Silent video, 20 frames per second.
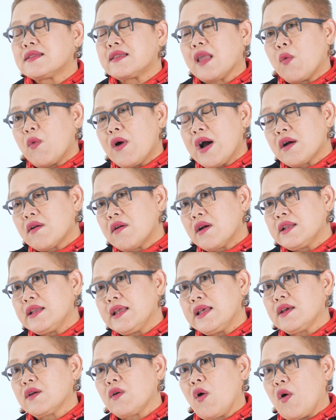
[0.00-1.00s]
แต่ว่ากร
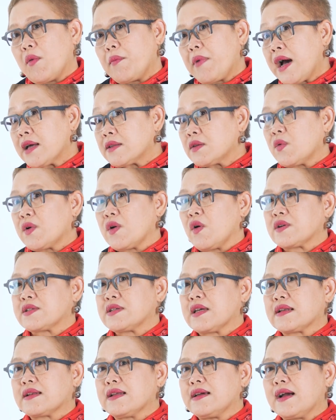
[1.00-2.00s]
ณีของภาคตะวันออก
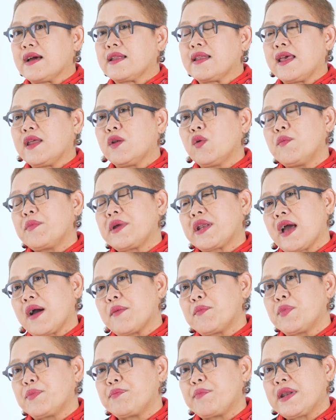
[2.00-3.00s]
เฉียงเหนือในรุ่มแม่
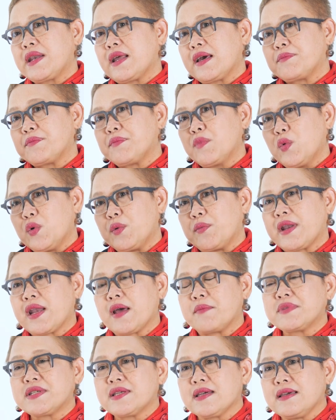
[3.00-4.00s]
น้ำแม่น้ำมูลแม่
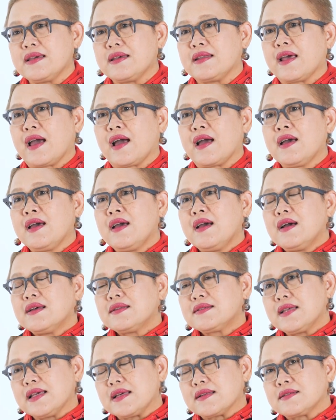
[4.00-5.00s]
น้ำชีเนี่ย
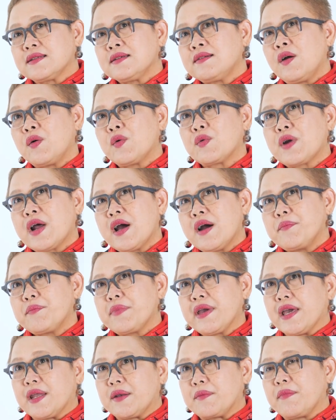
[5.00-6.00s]
สิ่งที่เราเริ่ม
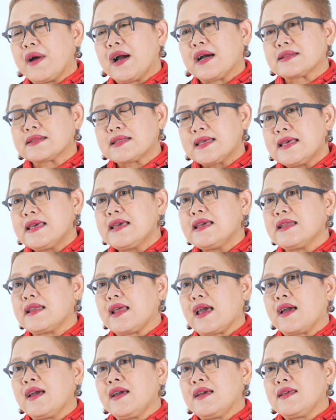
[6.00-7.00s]
เห็นบางที่เนี่ย